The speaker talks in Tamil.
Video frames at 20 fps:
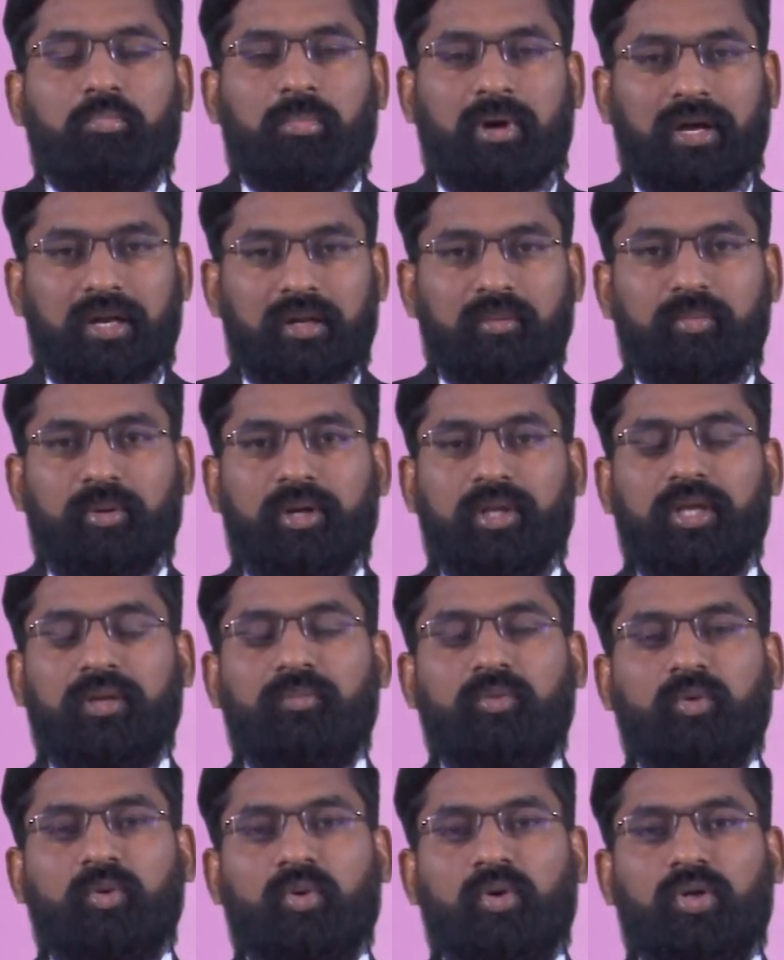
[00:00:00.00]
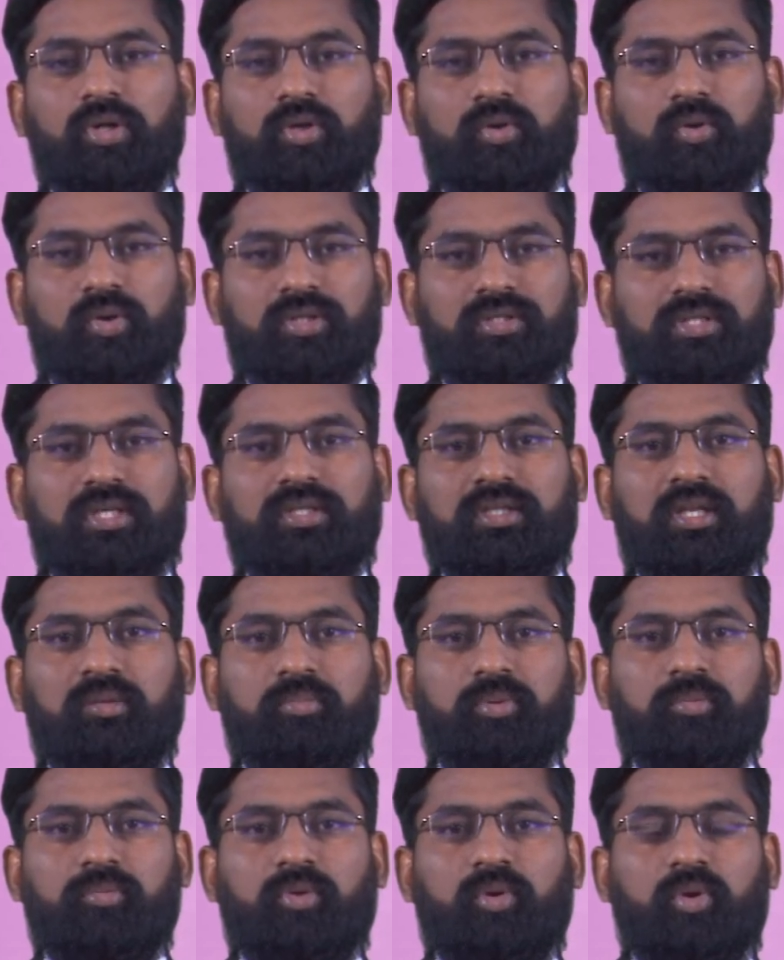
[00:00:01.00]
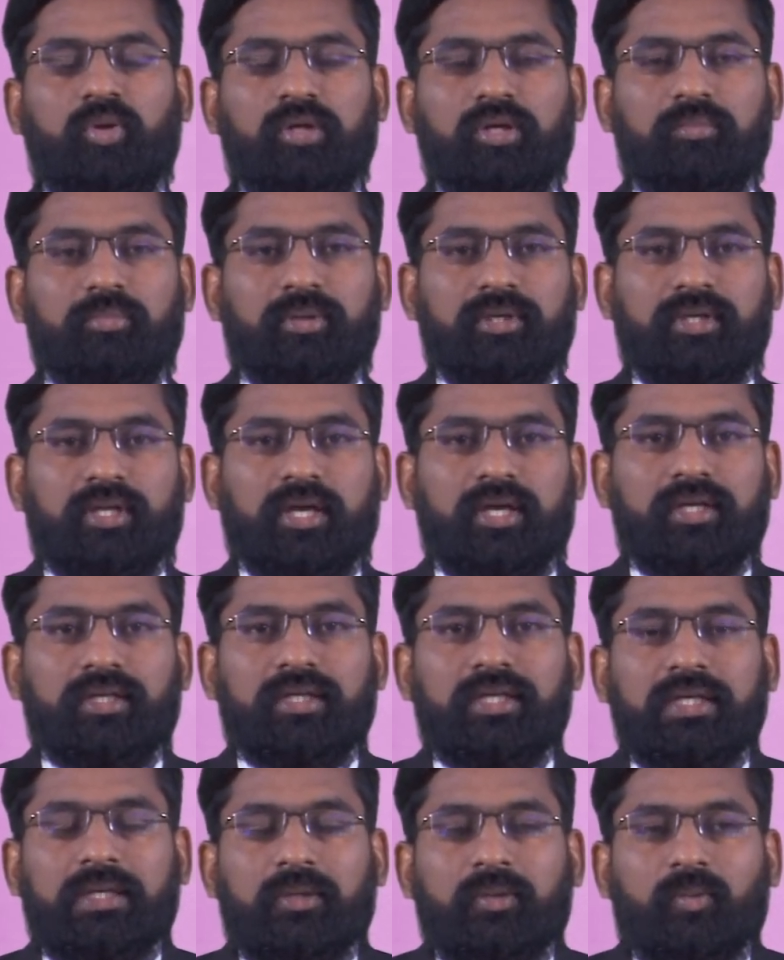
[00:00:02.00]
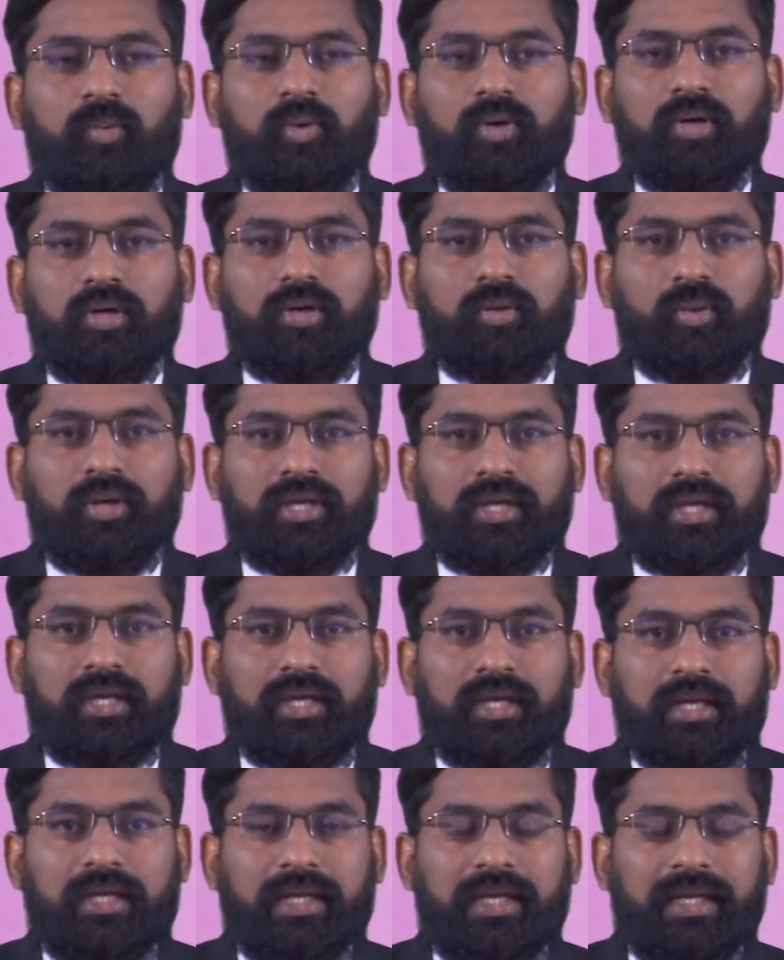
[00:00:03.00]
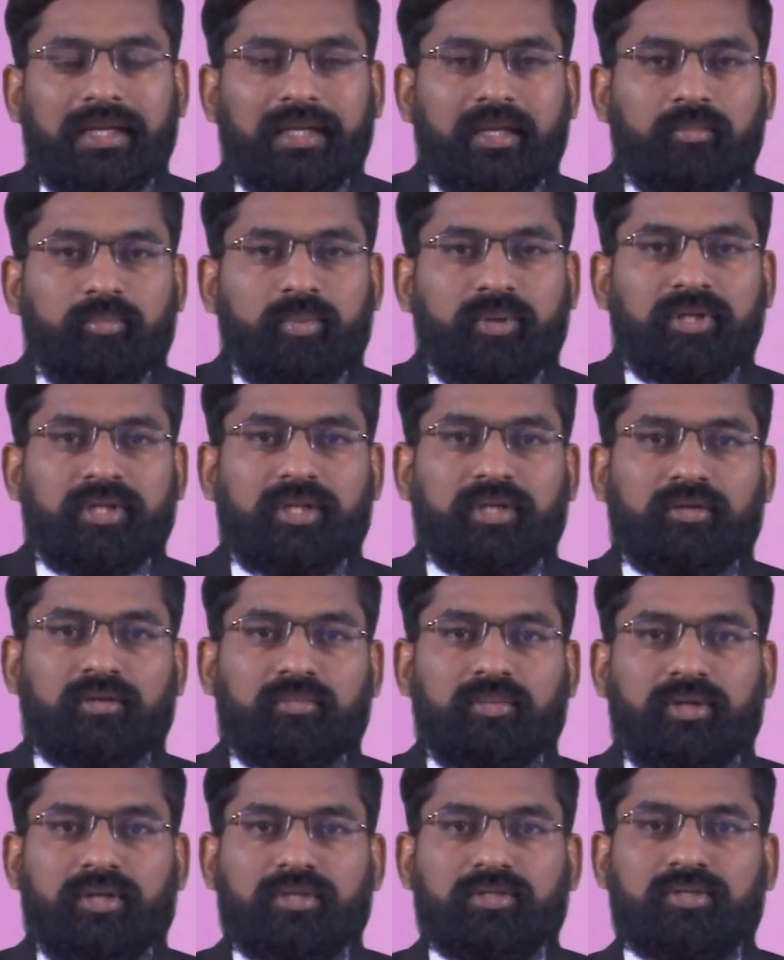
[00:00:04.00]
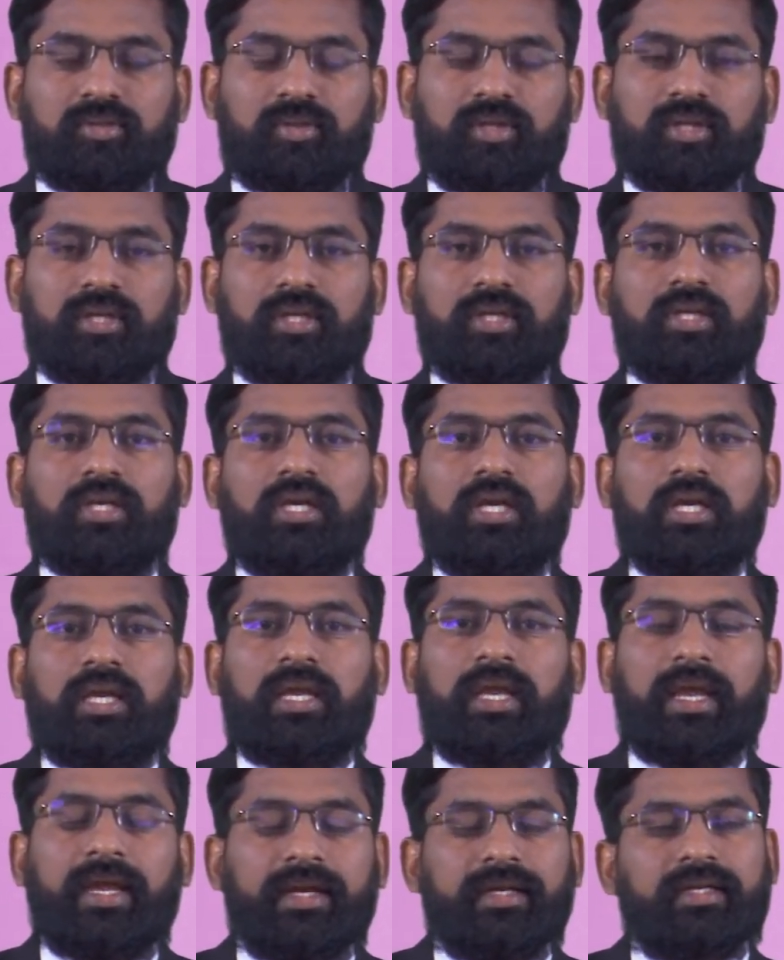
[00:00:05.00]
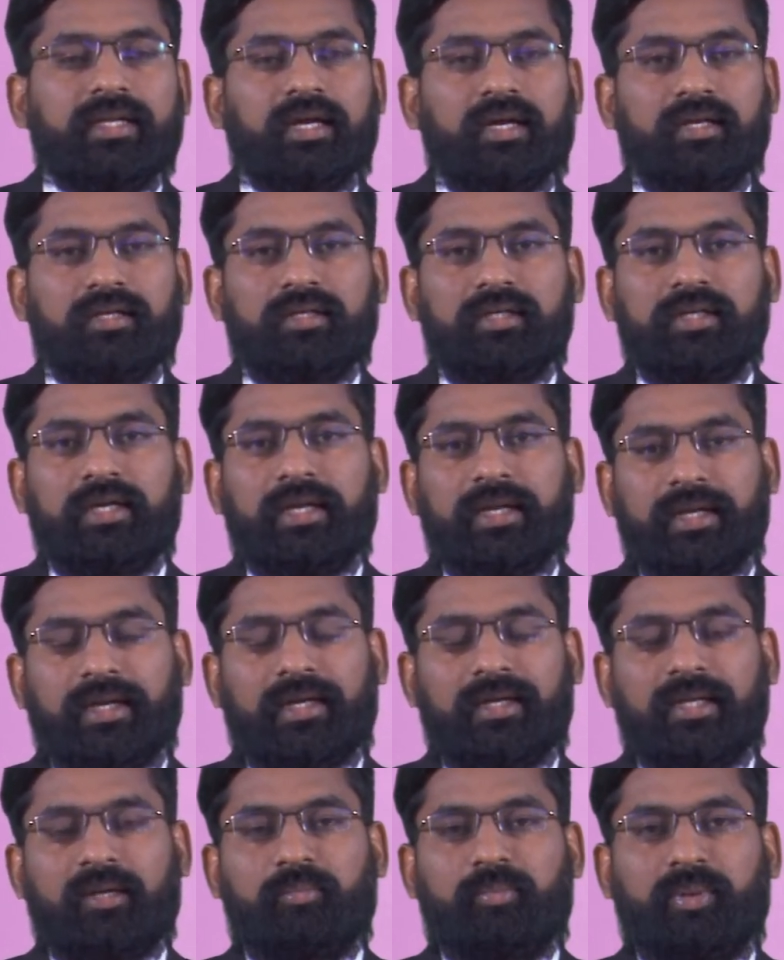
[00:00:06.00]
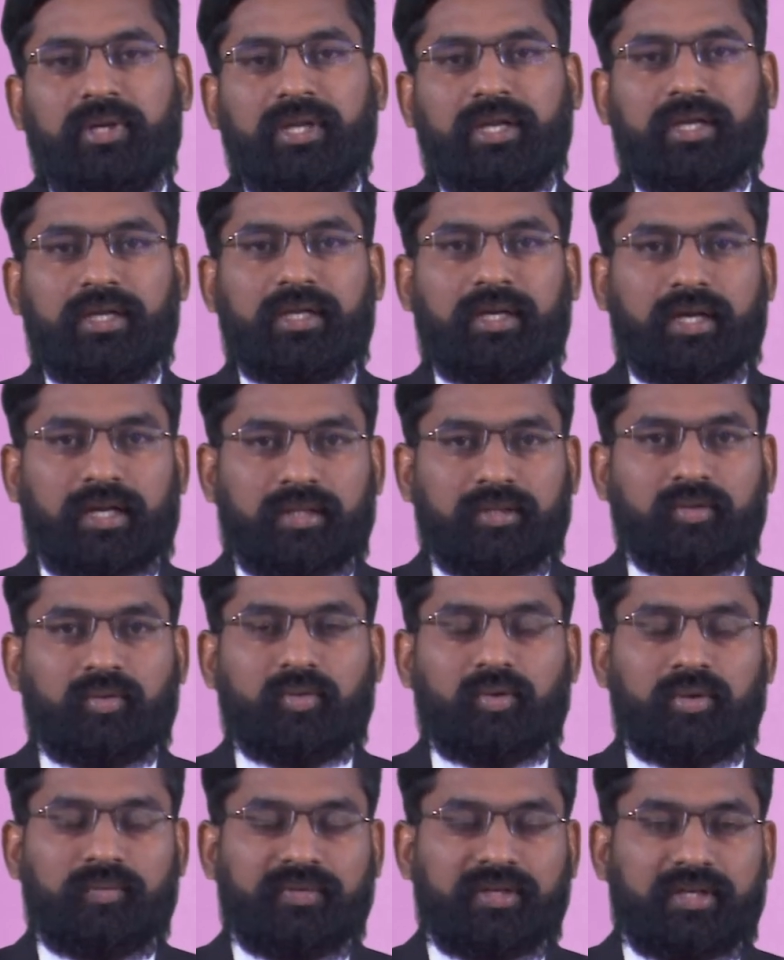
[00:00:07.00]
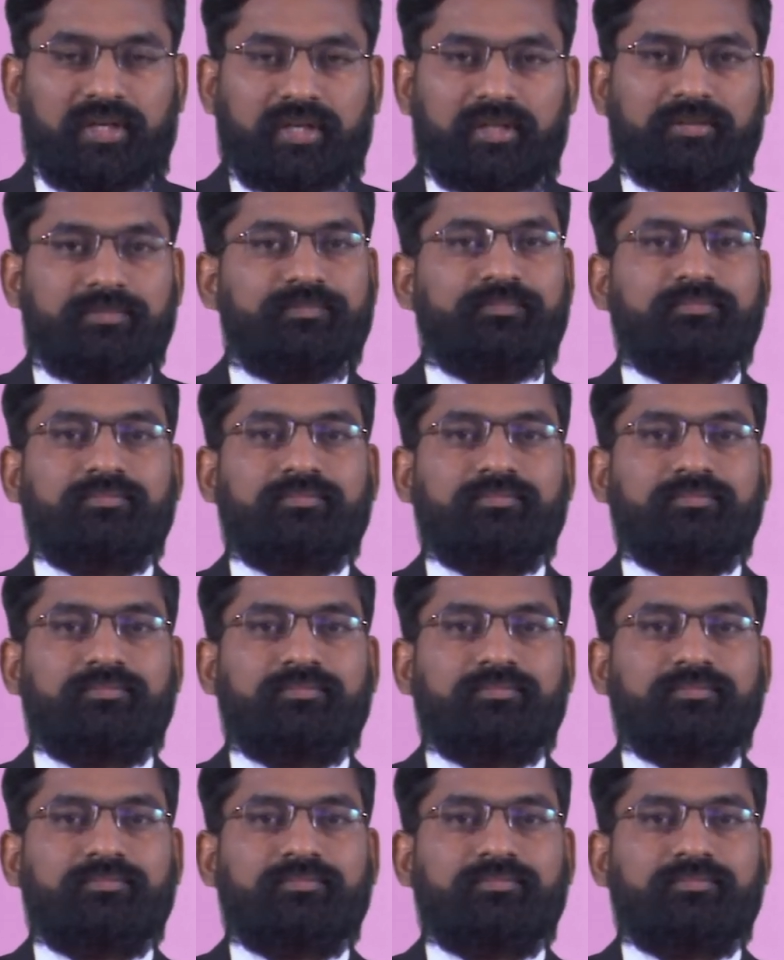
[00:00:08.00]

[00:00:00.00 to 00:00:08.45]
மறுபடியும் உங்களுக்கு ஒரு சந்தர்ப்பம் கொடுக்கப்பட்டால் உங்களுடைய நிலை எப்படி இருக்கும் என்று சொல்லி கேட்டால் நீங்கள் எப்படி நடந்து கொள்வீர்கள்